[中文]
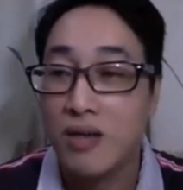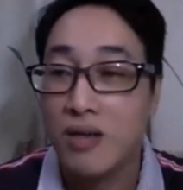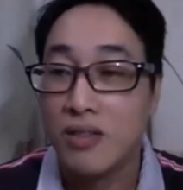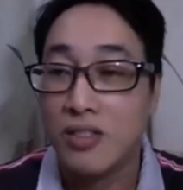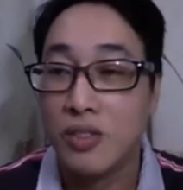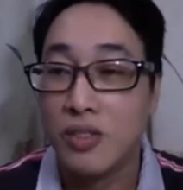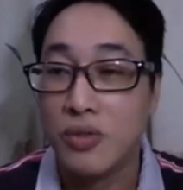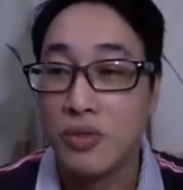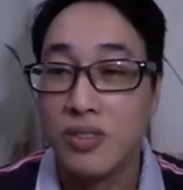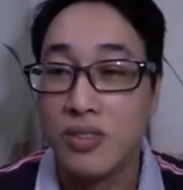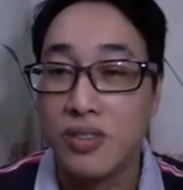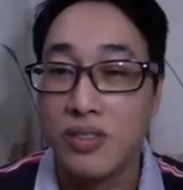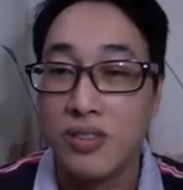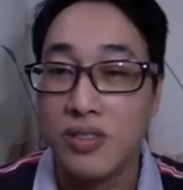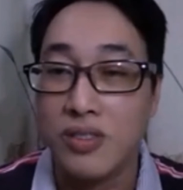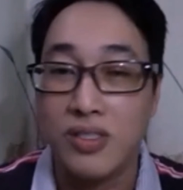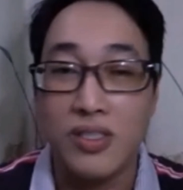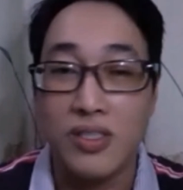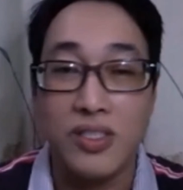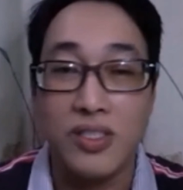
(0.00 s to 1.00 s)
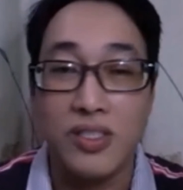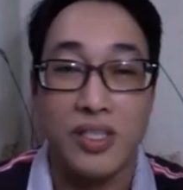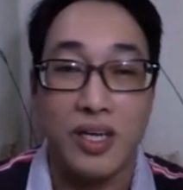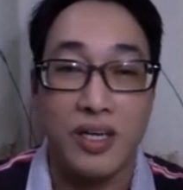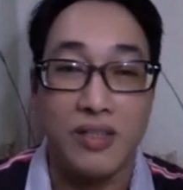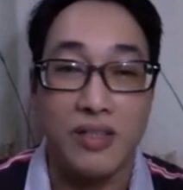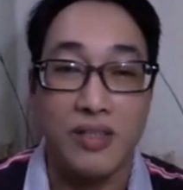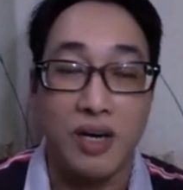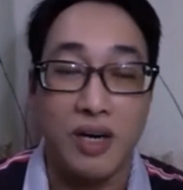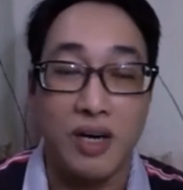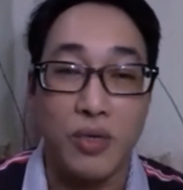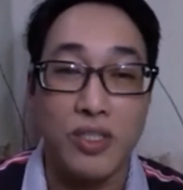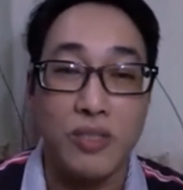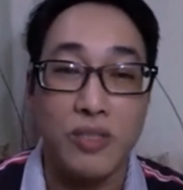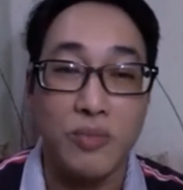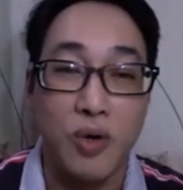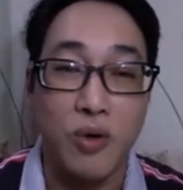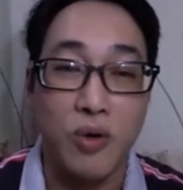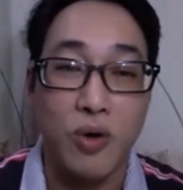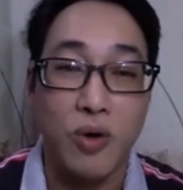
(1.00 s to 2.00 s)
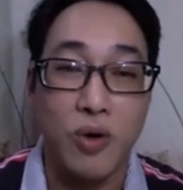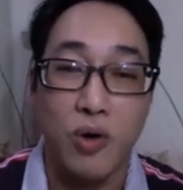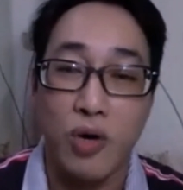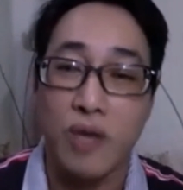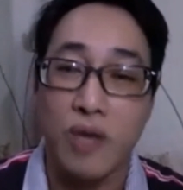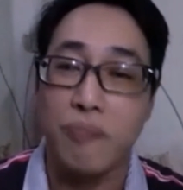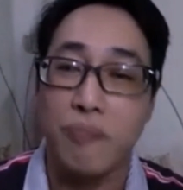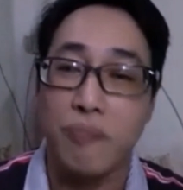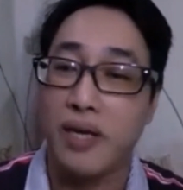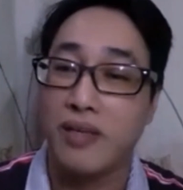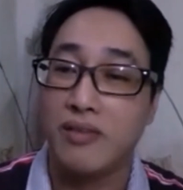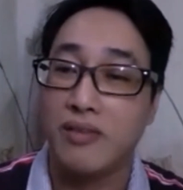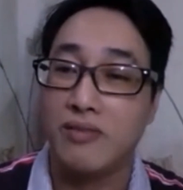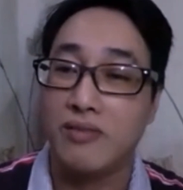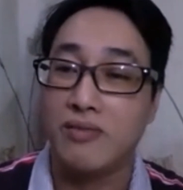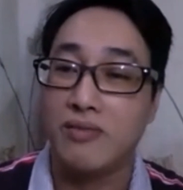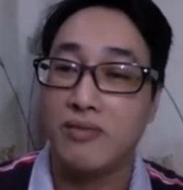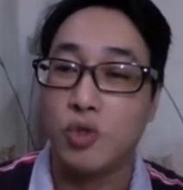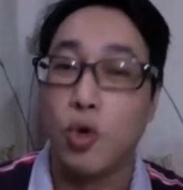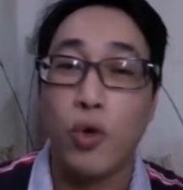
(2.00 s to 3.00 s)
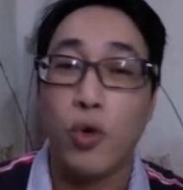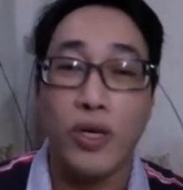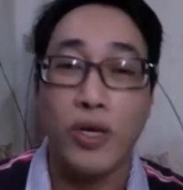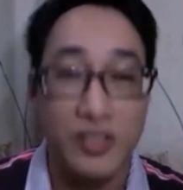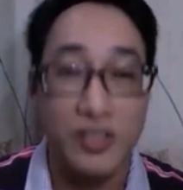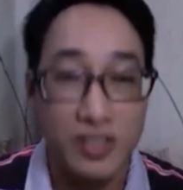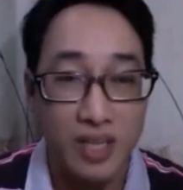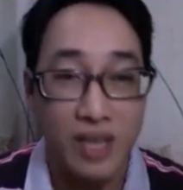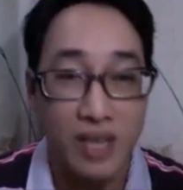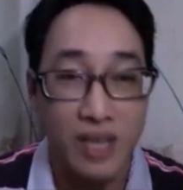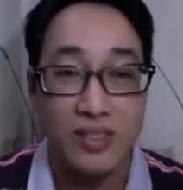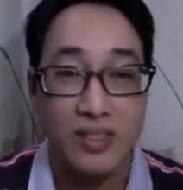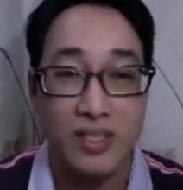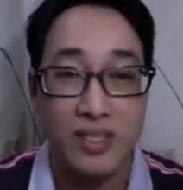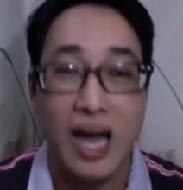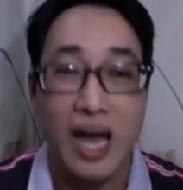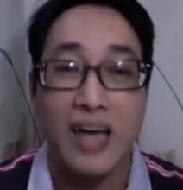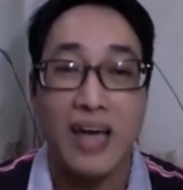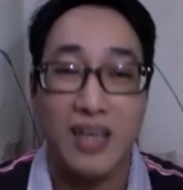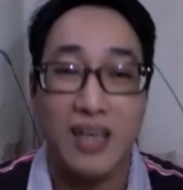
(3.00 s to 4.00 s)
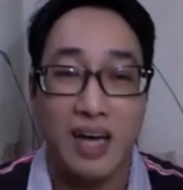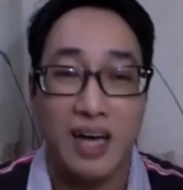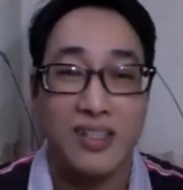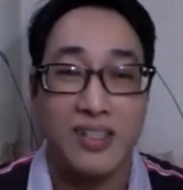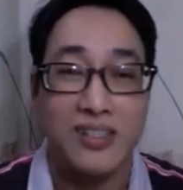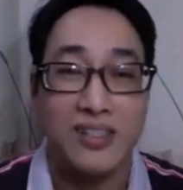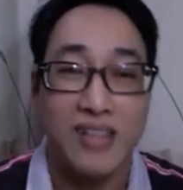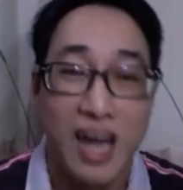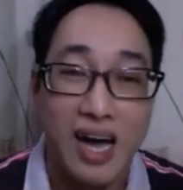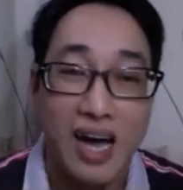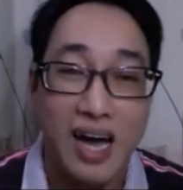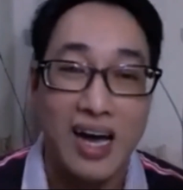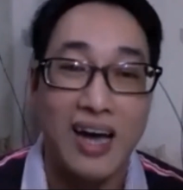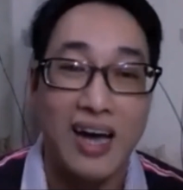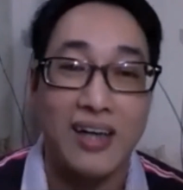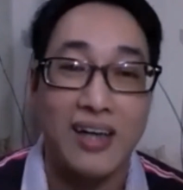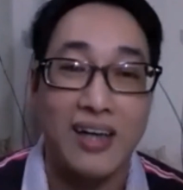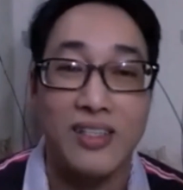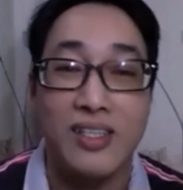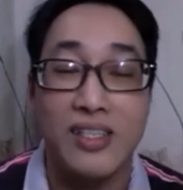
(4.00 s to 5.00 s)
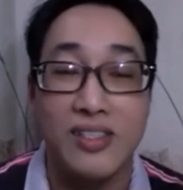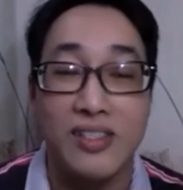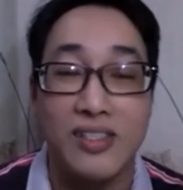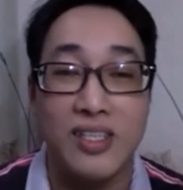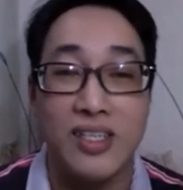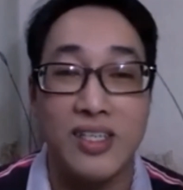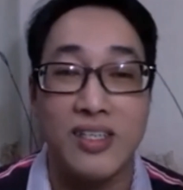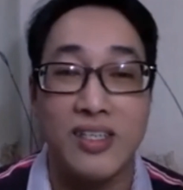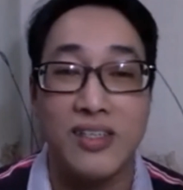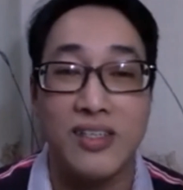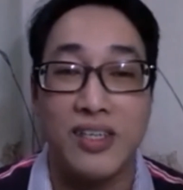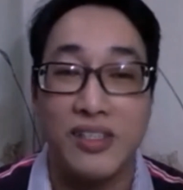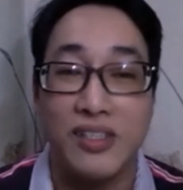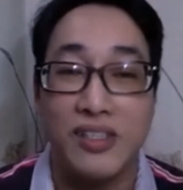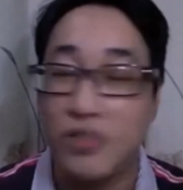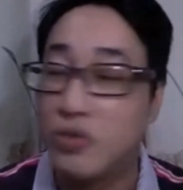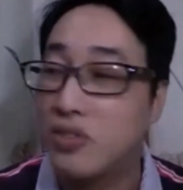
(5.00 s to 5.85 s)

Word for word: 就是之前啊，为什么我会被推下这个爱康的大海的这个人，